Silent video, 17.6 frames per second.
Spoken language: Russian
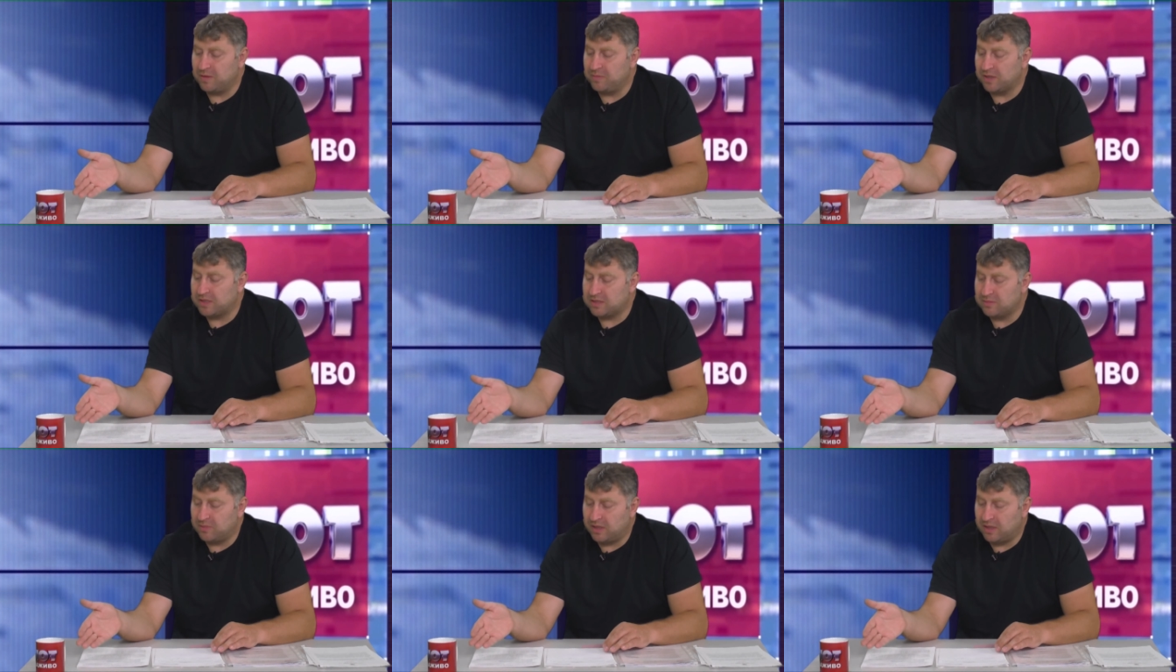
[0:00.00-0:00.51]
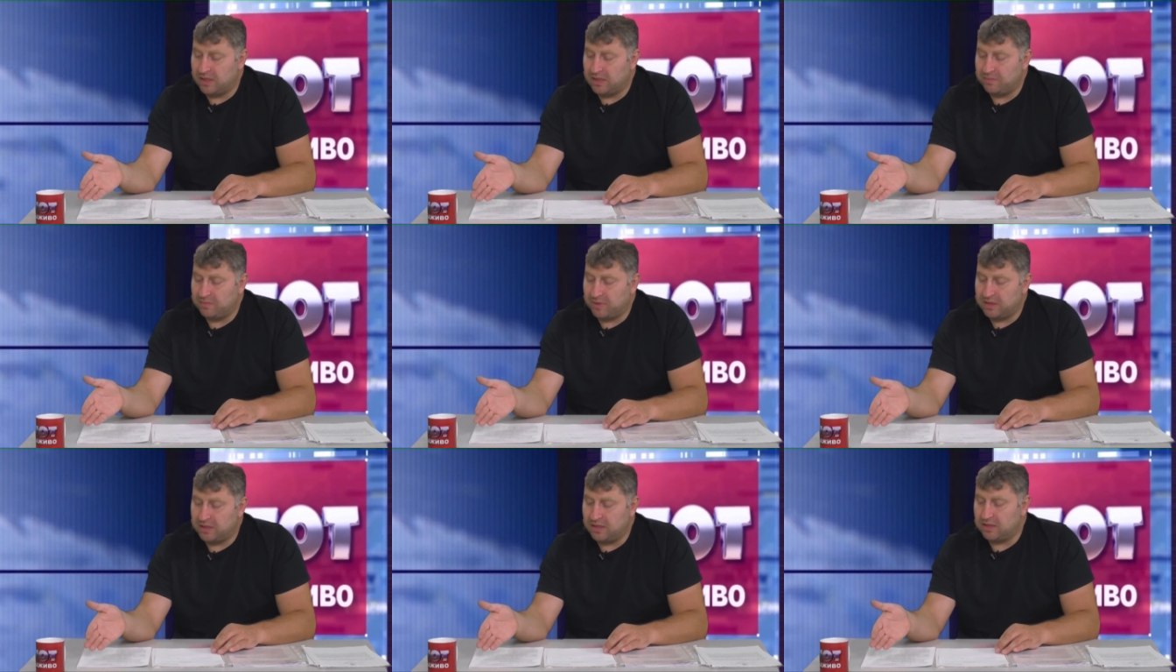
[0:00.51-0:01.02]
и
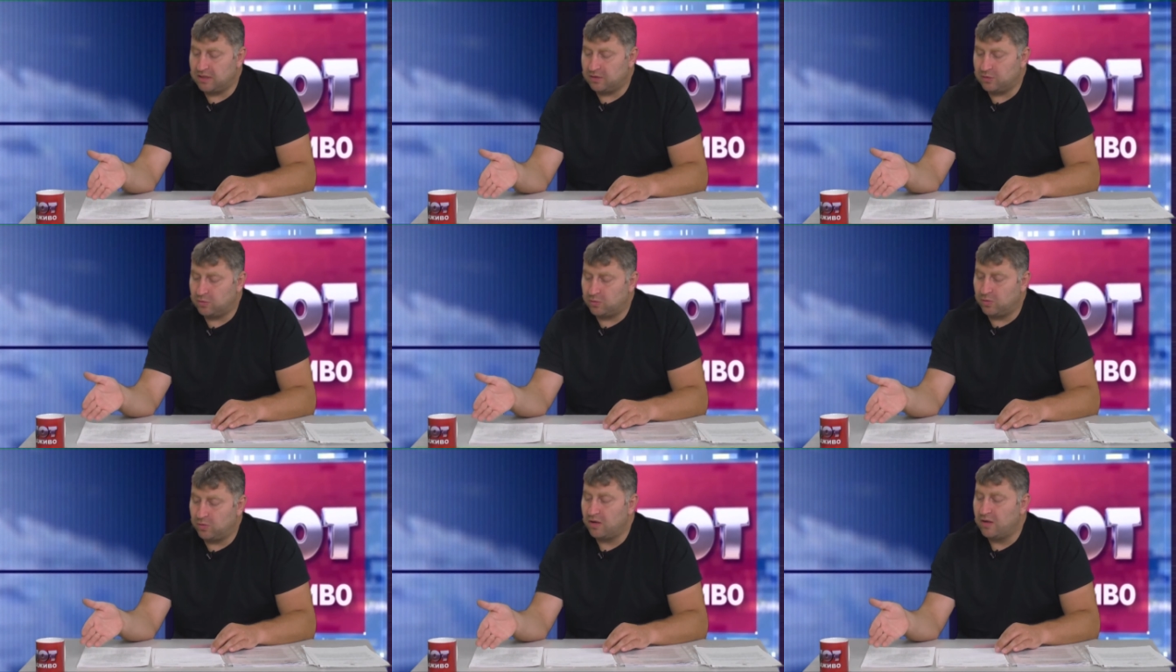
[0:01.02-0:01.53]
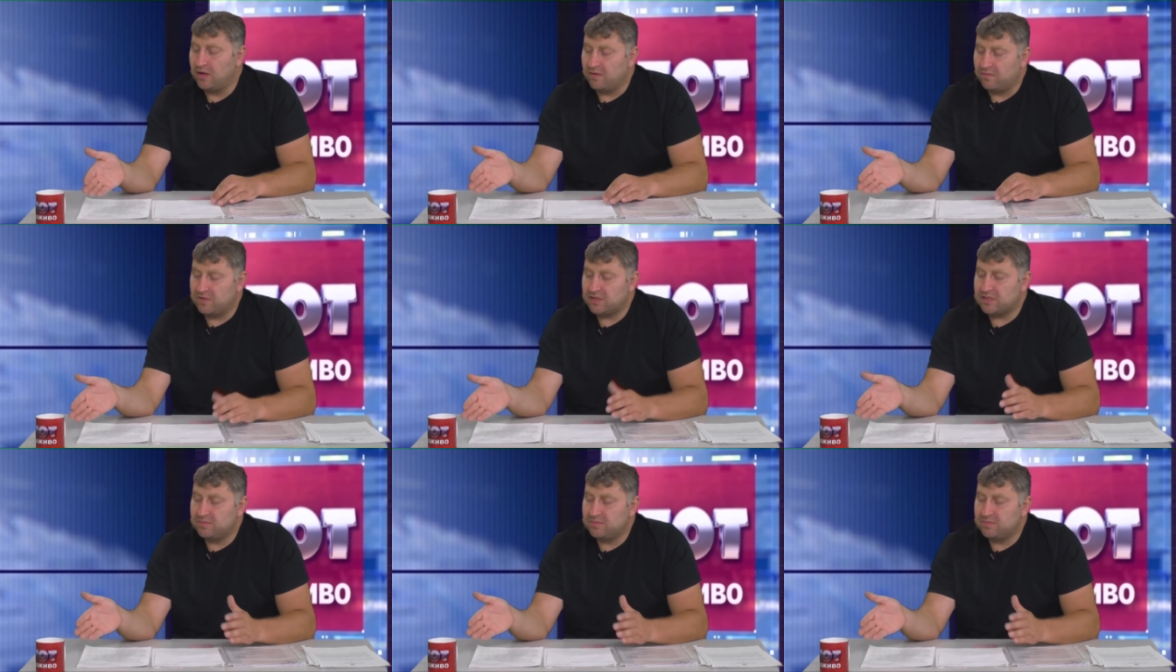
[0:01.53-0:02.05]
максимальное падение до
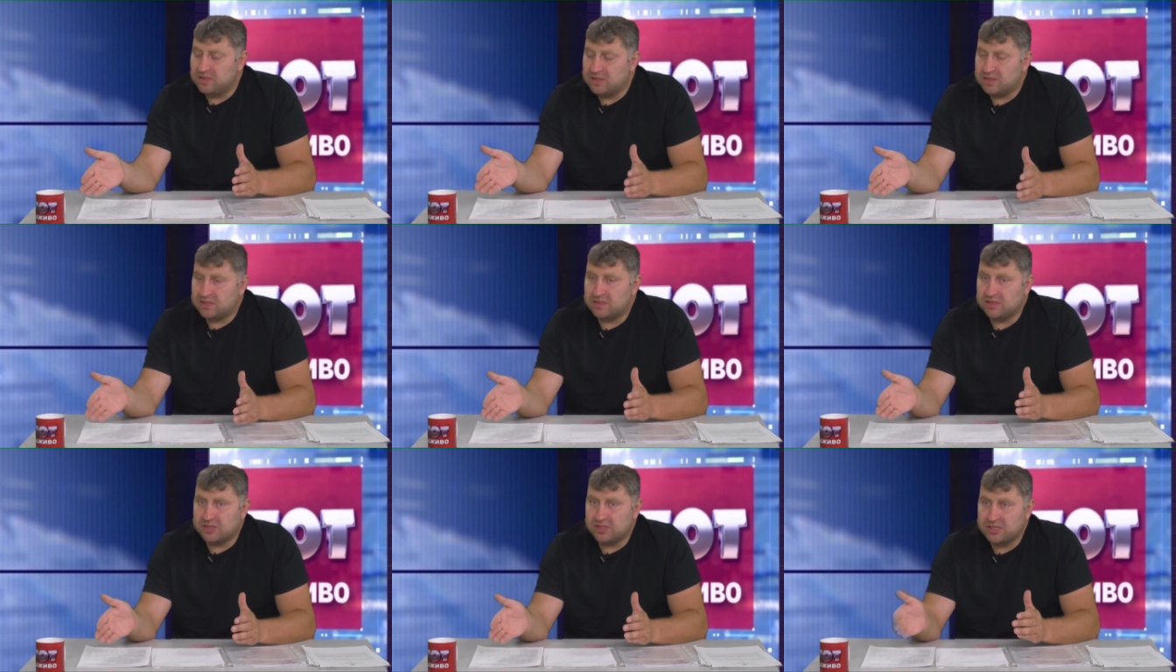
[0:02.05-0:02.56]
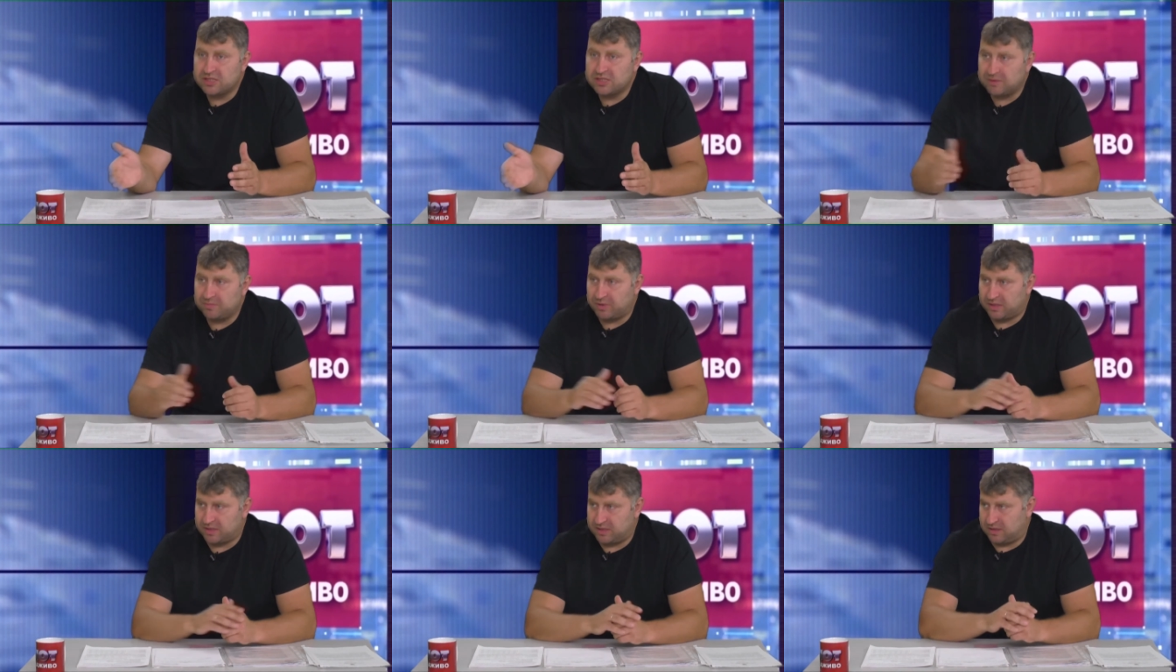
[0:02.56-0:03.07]

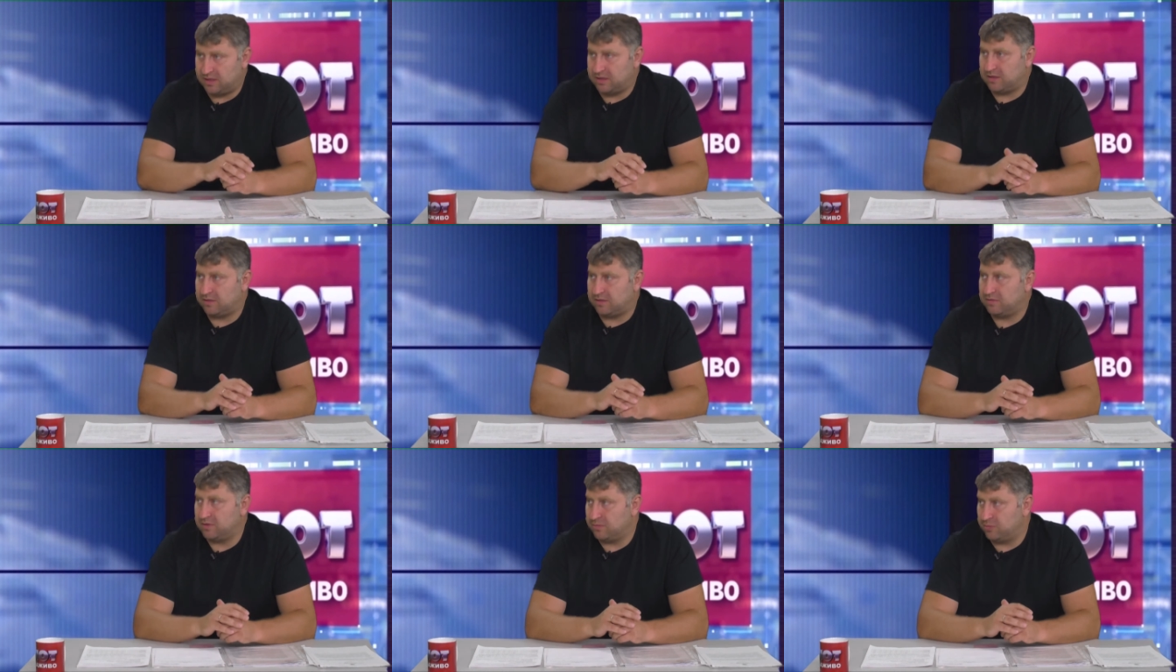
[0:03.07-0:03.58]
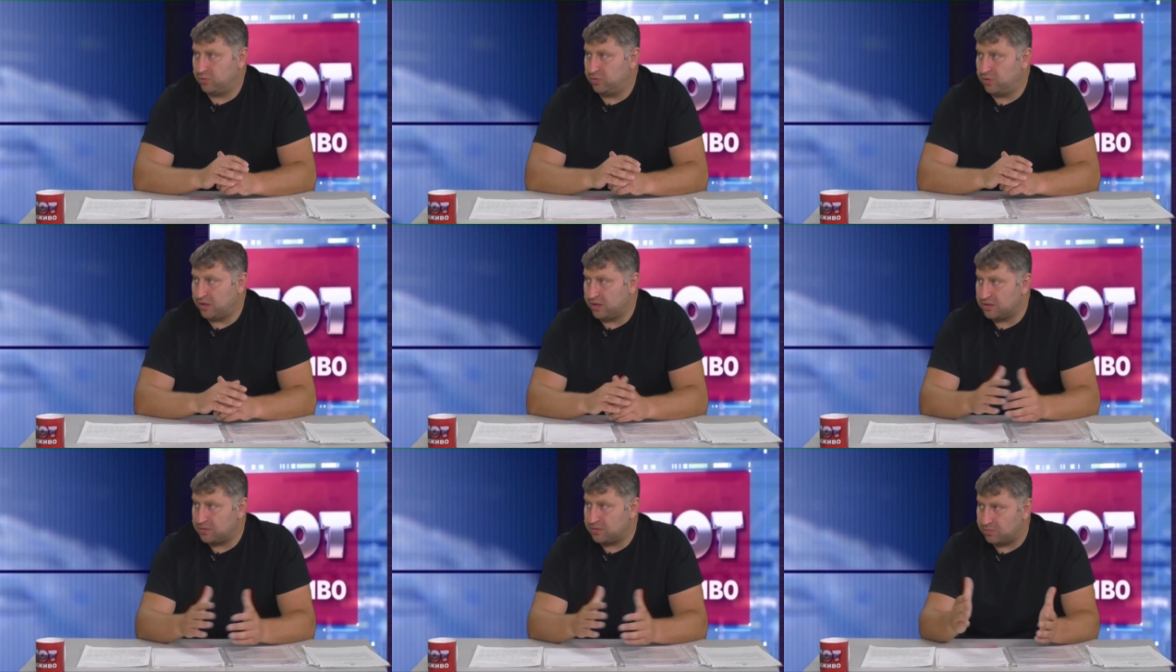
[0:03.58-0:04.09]
86%
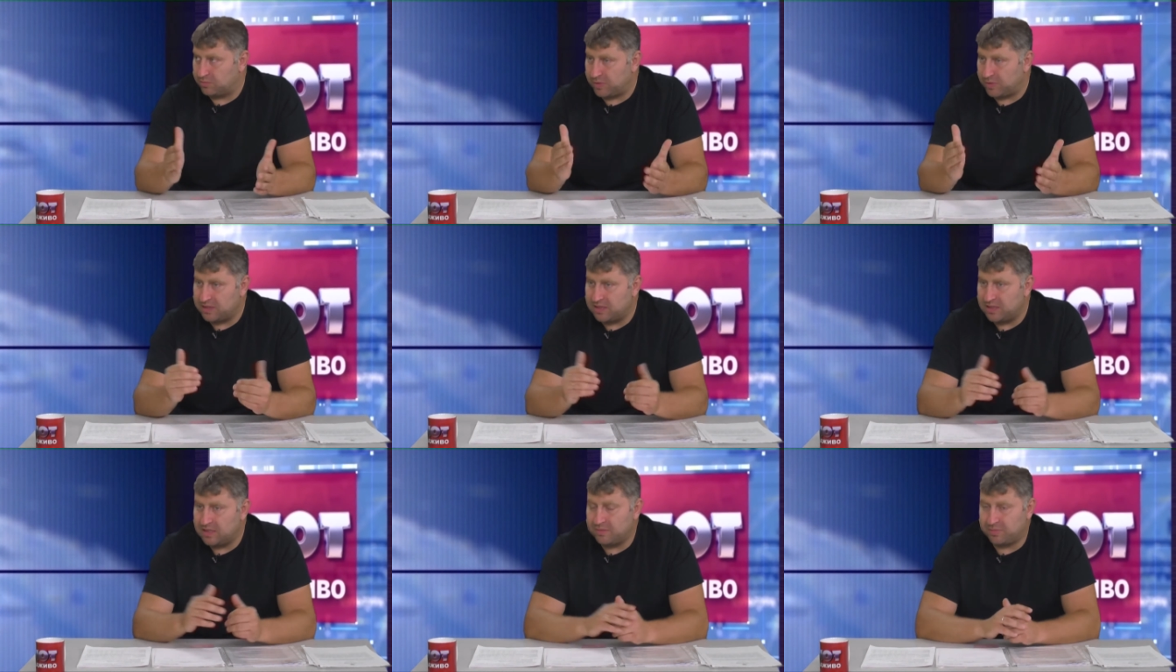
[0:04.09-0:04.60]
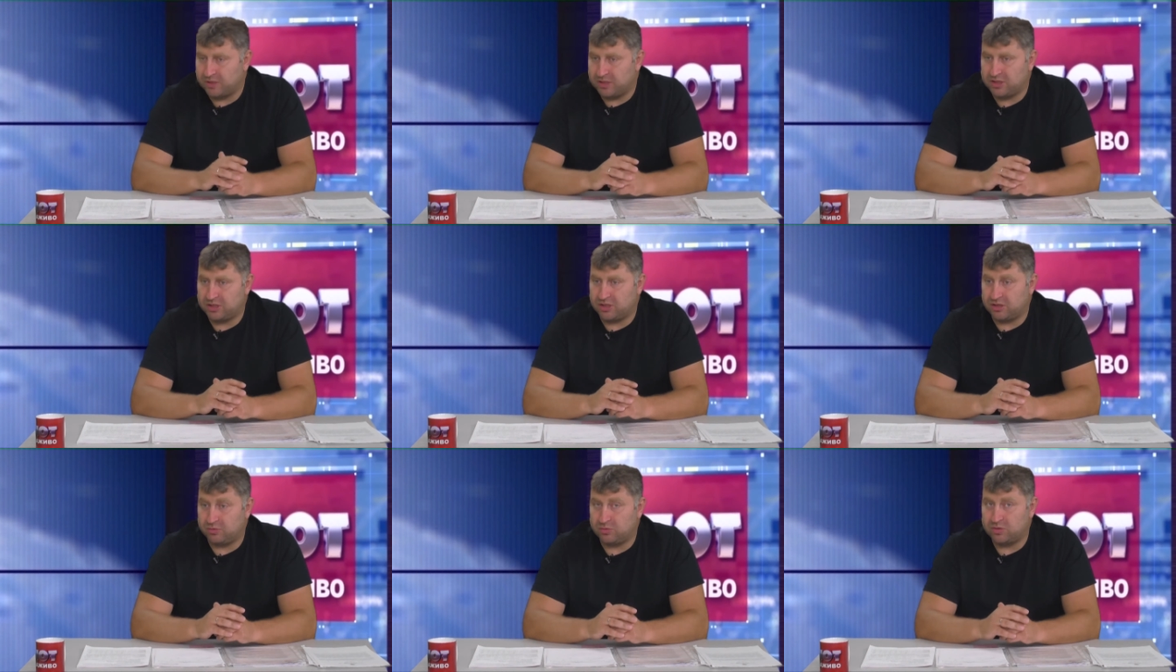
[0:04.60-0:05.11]
наблюдалось вот падение
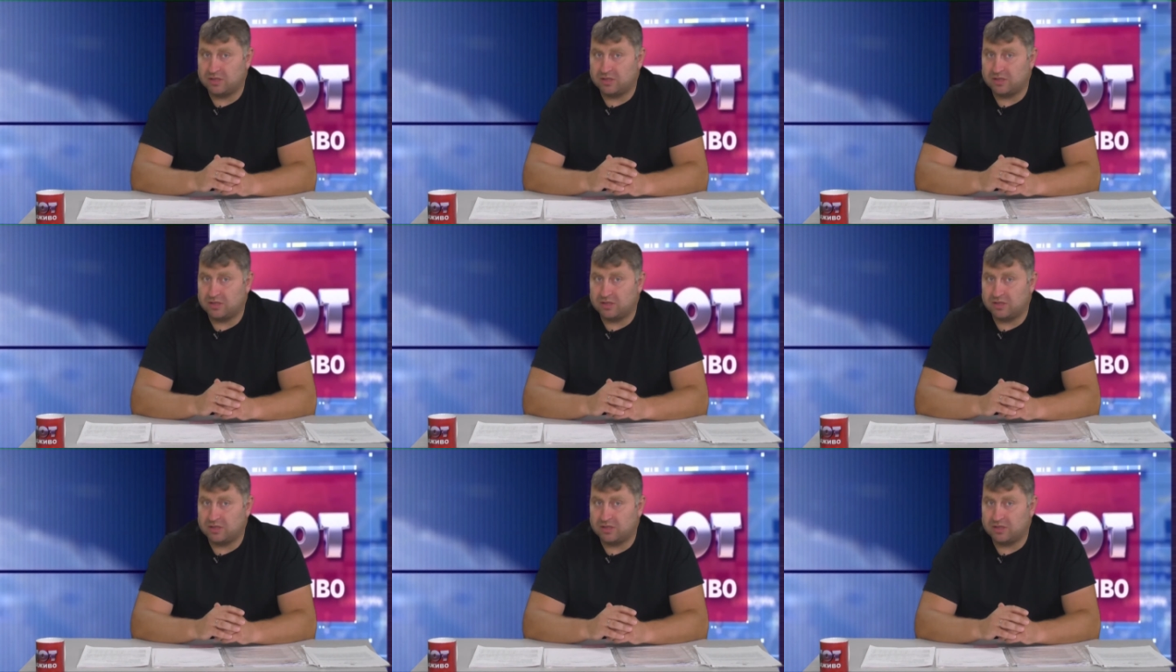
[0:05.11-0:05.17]
платежей.